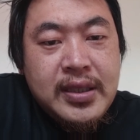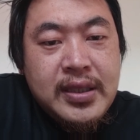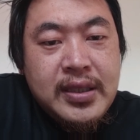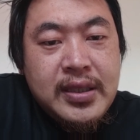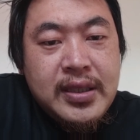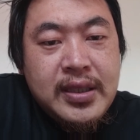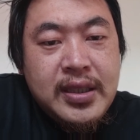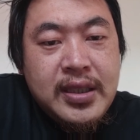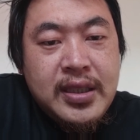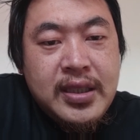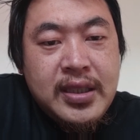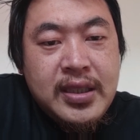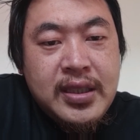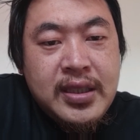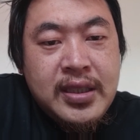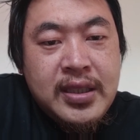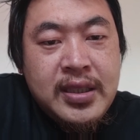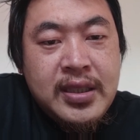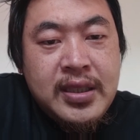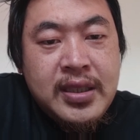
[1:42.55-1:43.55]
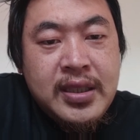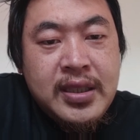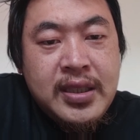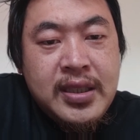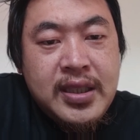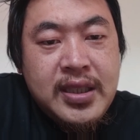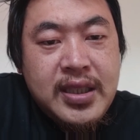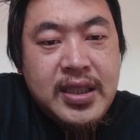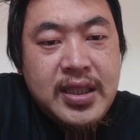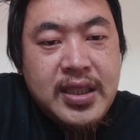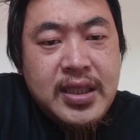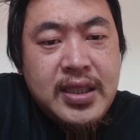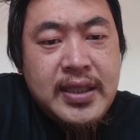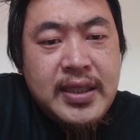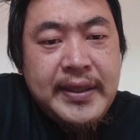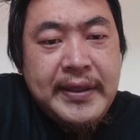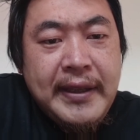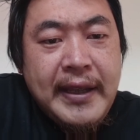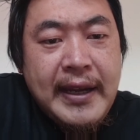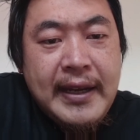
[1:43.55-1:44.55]
十之
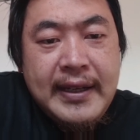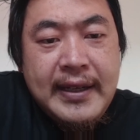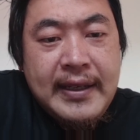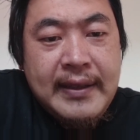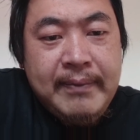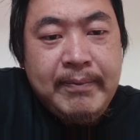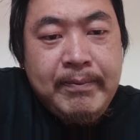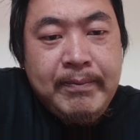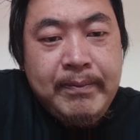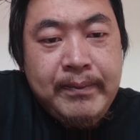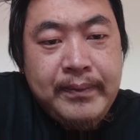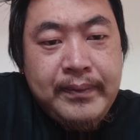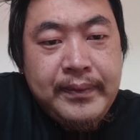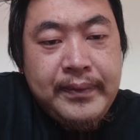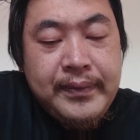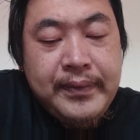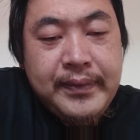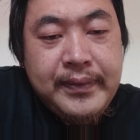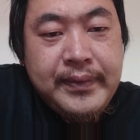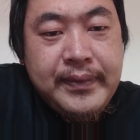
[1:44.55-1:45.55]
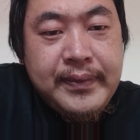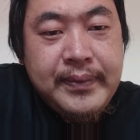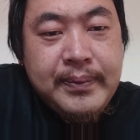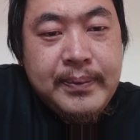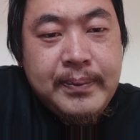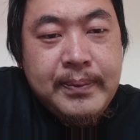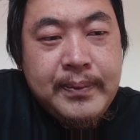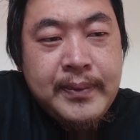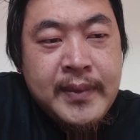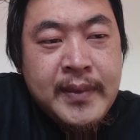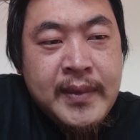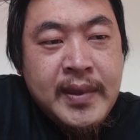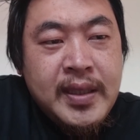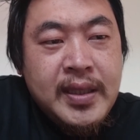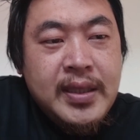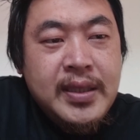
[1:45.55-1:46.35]
恋人》，